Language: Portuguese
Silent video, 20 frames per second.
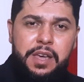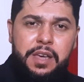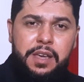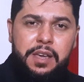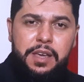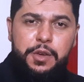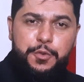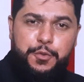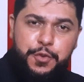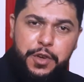
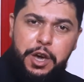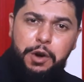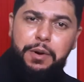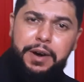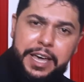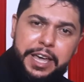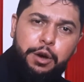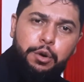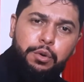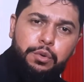e viu
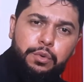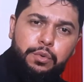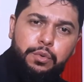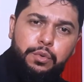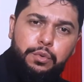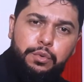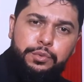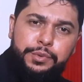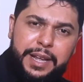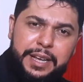aí o
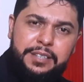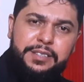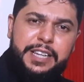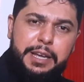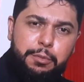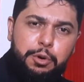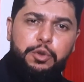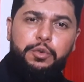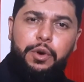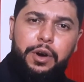
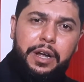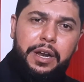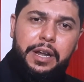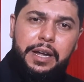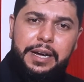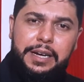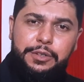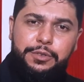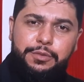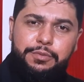testemunho do
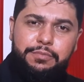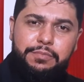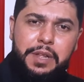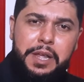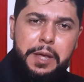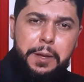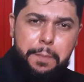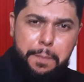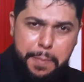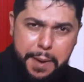Orlando,
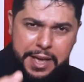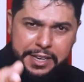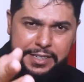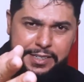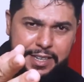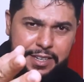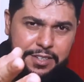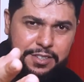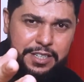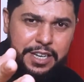Preste
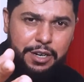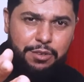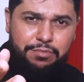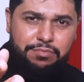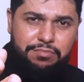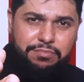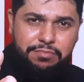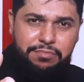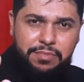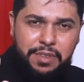atenção.
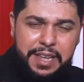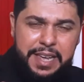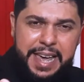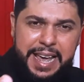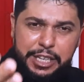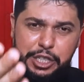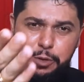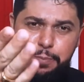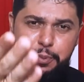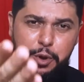
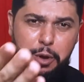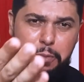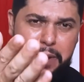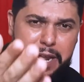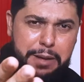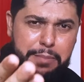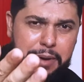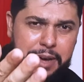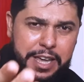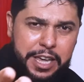Esse
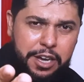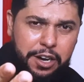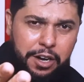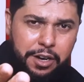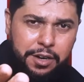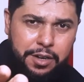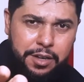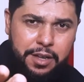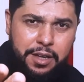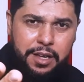problema aí, ó,
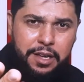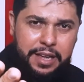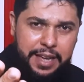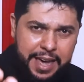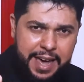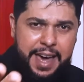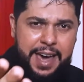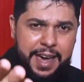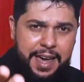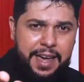
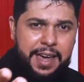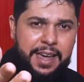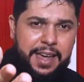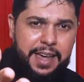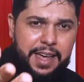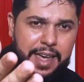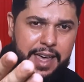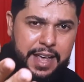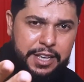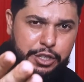é
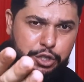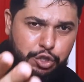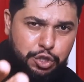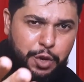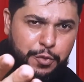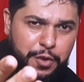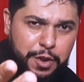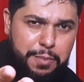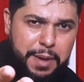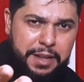esse
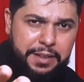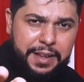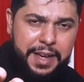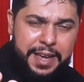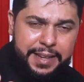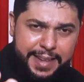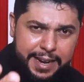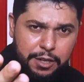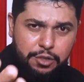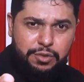sofrimento aí que
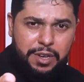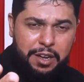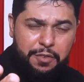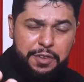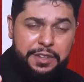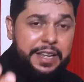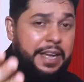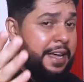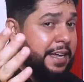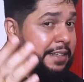está na sua
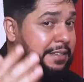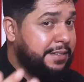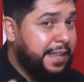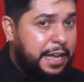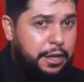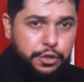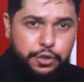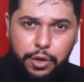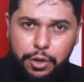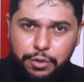vida tem
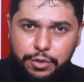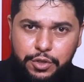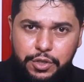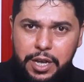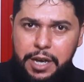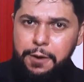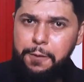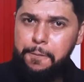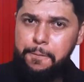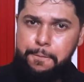
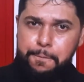solução.